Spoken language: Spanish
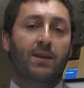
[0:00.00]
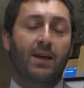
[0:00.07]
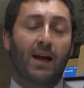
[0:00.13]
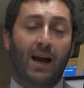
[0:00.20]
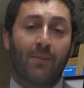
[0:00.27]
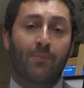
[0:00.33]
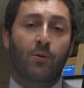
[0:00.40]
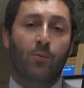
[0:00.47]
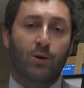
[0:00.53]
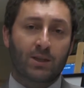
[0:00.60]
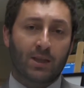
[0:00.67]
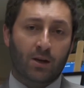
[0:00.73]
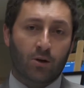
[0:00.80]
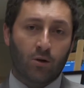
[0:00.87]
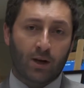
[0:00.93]
que haga
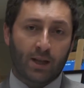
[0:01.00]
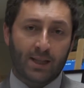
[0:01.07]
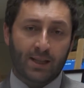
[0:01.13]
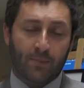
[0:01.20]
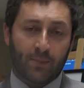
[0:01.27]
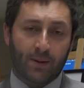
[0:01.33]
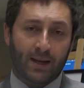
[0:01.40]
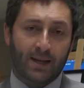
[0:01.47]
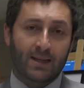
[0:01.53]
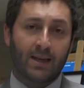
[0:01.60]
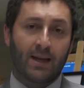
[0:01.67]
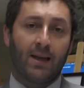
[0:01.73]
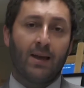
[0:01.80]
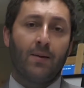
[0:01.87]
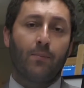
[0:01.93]
propuestas concretas para,
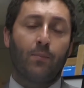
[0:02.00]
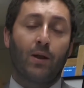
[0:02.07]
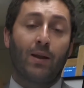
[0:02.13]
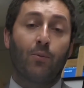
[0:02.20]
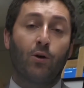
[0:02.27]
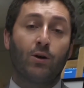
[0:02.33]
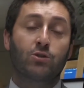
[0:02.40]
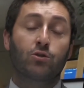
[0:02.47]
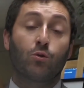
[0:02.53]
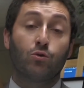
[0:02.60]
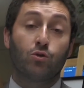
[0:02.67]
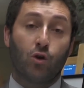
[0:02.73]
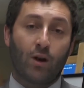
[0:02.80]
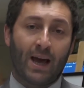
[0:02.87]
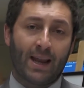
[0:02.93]
que, para poder
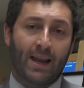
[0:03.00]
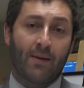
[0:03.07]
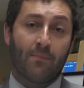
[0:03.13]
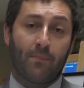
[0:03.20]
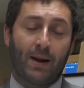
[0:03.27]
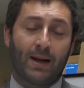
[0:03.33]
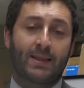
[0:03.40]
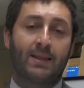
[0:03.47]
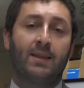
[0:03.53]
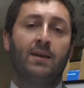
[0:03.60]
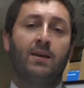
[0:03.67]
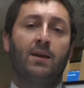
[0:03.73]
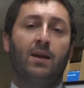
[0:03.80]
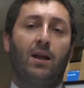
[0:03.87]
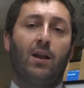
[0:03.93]
solucionar en parte
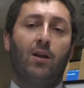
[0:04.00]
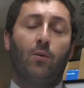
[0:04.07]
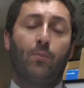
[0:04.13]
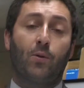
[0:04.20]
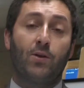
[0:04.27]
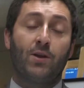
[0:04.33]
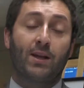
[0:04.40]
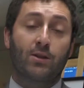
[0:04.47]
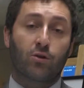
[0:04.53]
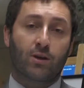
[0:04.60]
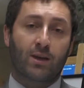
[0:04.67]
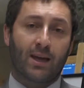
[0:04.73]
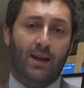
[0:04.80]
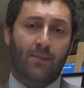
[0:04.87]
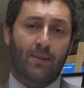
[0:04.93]
los proyectos
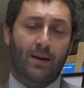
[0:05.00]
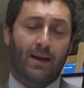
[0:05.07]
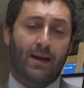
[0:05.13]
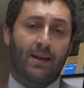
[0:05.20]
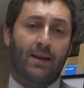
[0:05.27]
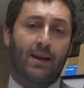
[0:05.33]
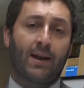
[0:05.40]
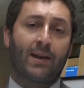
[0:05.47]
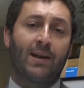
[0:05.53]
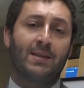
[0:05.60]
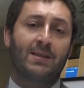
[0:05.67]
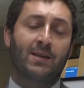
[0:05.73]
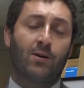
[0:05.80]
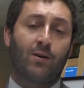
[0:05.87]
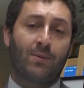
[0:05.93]
que ha,
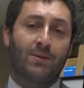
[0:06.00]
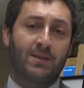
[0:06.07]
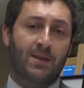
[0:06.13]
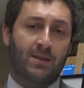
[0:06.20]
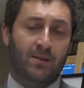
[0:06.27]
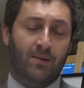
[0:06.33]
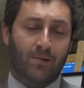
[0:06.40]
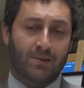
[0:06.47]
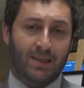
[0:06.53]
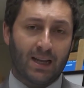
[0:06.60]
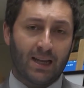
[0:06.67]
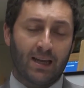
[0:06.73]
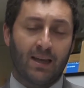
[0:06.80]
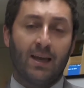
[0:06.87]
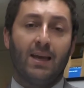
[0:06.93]
realizado la presidenta
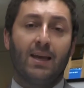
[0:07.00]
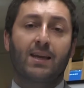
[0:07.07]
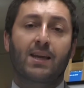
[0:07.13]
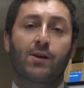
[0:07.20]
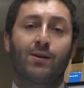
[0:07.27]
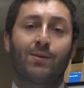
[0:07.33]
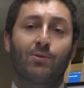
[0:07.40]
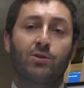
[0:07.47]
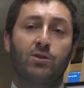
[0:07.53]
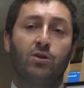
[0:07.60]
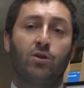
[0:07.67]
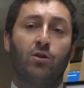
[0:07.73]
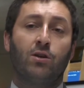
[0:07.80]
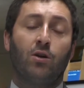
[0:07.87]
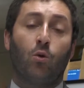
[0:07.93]
Bachelet. Quiero una
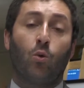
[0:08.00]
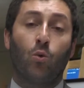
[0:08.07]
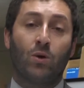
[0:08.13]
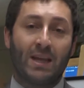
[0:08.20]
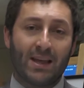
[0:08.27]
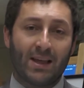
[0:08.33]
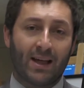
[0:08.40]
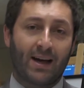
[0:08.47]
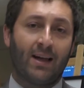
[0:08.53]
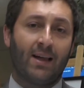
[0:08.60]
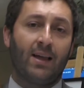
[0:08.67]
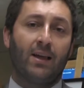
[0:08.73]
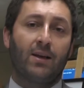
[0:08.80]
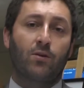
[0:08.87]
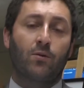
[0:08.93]
posición unida,
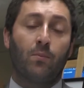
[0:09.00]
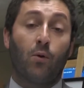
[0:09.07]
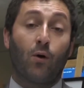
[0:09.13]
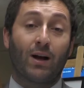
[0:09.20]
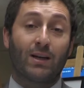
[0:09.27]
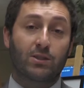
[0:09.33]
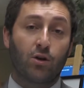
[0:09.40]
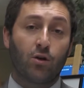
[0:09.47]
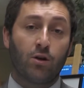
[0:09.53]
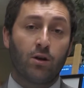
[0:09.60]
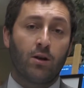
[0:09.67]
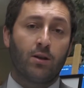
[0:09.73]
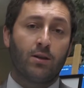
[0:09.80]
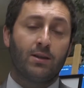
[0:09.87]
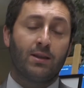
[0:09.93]
con vocación
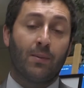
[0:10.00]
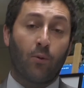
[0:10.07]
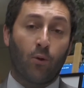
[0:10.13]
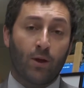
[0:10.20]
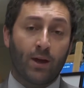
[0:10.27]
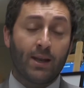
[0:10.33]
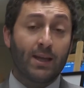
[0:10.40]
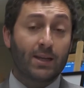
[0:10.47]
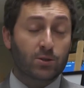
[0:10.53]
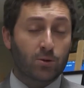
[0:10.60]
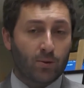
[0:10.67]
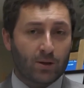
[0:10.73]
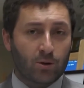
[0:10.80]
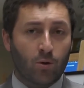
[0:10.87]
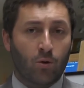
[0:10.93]
de poder y que
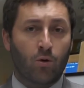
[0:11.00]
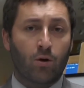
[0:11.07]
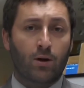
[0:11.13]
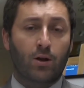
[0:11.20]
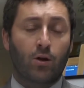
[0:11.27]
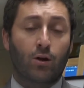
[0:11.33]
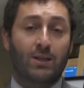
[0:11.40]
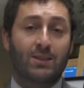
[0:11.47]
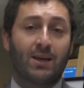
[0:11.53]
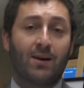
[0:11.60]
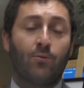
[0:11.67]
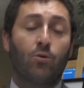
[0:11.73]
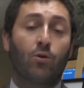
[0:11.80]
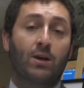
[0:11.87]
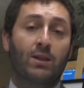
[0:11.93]
sobre todo que lo que sea
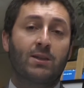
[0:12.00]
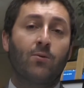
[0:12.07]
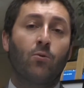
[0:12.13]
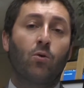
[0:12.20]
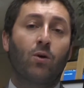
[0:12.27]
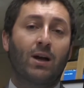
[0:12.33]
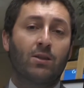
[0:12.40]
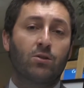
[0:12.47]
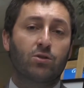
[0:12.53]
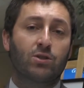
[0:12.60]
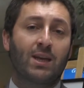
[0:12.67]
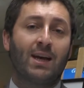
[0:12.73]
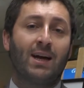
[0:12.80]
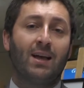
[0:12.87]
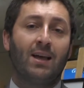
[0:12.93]
lo que esté buscando
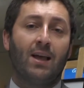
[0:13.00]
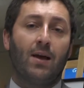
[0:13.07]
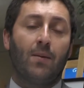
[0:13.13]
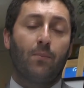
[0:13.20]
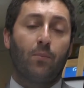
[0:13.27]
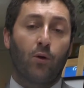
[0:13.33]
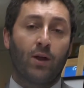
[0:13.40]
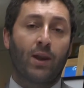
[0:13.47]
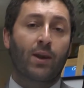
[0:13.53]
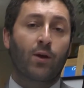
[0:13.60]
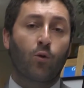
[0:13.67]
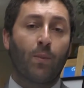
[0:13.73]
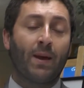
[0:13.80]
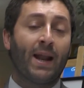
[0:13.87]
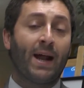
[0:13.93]
sea poder
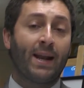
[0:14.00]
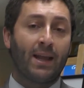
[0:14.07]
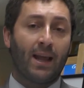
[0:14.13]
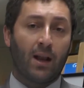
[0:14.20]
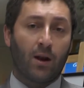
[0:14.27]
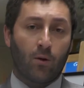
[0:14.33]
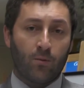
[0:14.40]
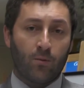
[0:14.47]
recuperar el